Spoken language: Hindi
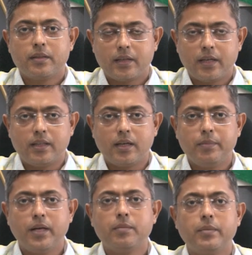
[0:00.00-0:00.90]
के
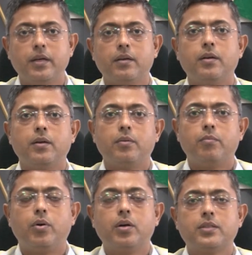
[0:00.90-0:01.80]
दरमियान में
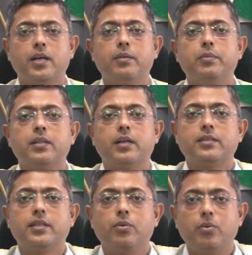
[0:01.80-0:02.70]
बहुत सारे मित्र
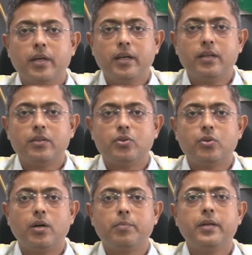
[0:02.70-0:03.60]
ऐसे होंगे
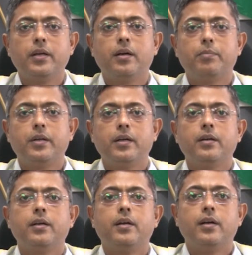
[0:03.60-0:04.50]
जो अपने अपने
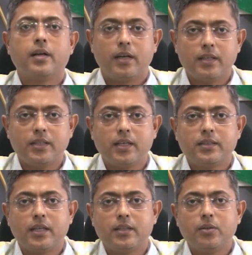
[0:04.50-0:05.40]
घर जाना
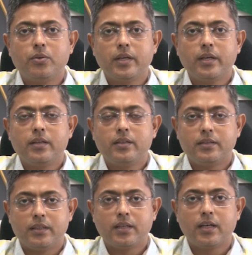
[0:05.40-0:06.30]
चाहते होंगे
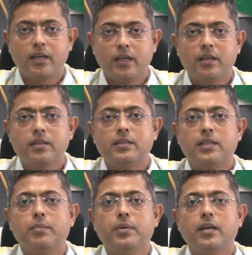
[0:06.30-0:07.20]
जिनका घर
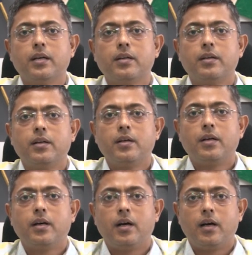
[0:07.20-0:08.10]
जामनगर
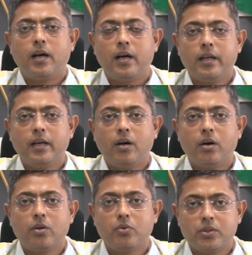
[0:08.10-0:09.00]
आने
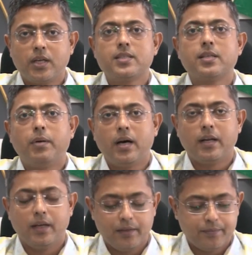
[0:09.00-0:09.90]
और गुजरात से बाहर
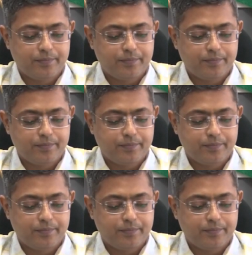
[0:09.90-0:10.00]
है